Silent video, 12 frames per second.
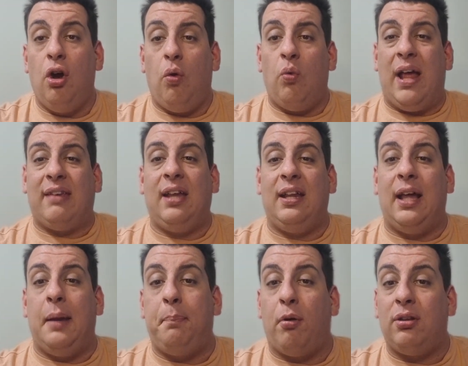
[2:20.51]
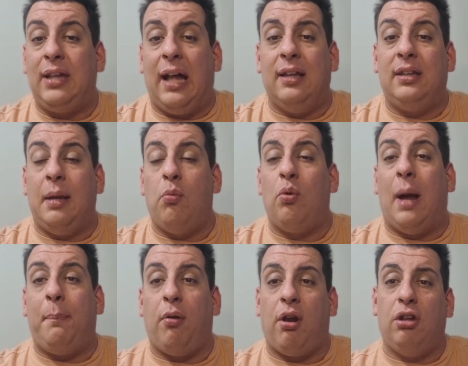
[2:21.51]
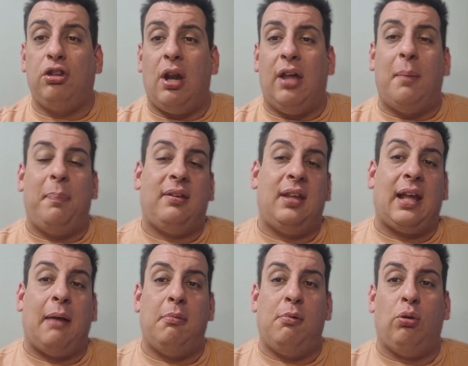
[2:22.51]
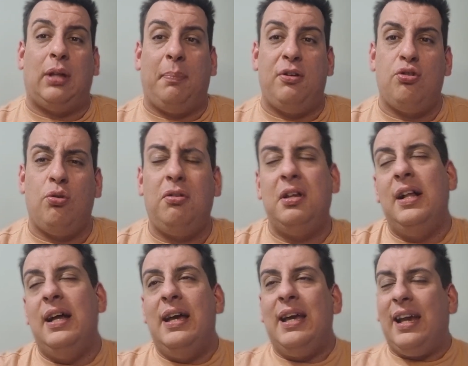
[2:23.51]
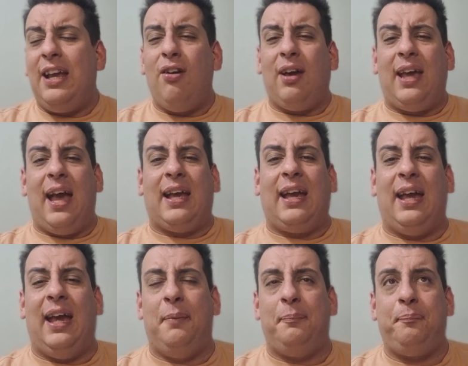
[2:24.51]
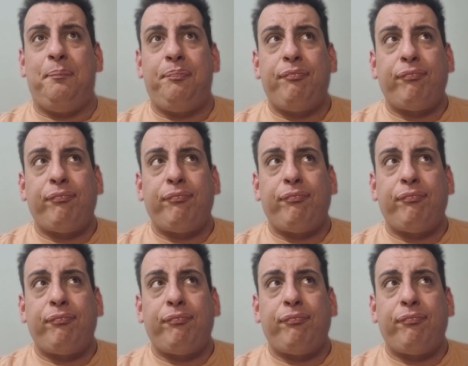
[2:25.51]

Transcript: una salida importante, Mura por el otro lado, a pesar que a mí me gusta pillú creo que hay que